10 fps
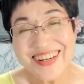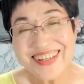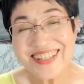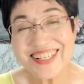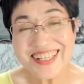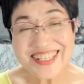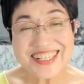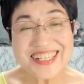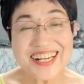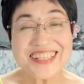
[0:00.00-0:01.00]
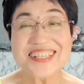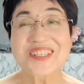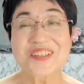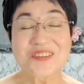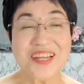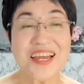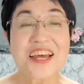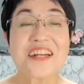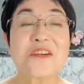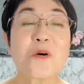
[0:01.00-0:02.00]
写真なんですけどね。
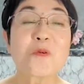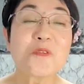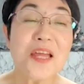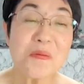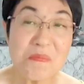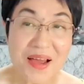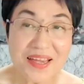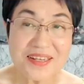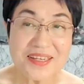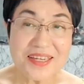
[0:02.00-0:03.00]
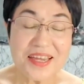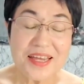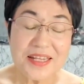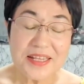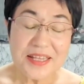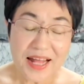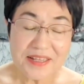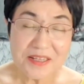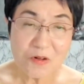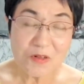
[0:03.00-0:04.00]
6年前にな
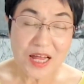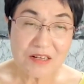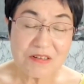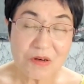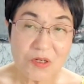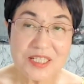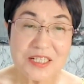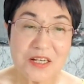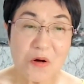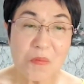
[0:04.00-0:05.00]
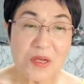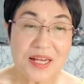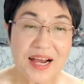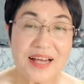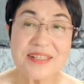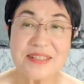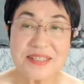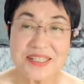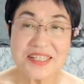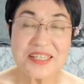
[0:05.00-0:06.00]
んとなく腰の重い感
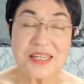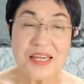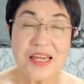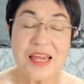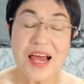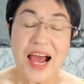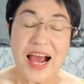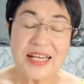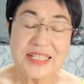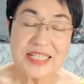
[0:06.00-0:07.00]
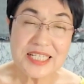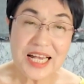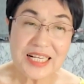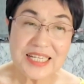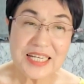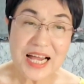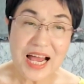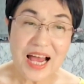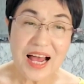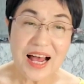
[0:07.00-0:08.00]
じ、足先
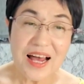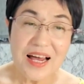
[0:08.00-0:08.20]
が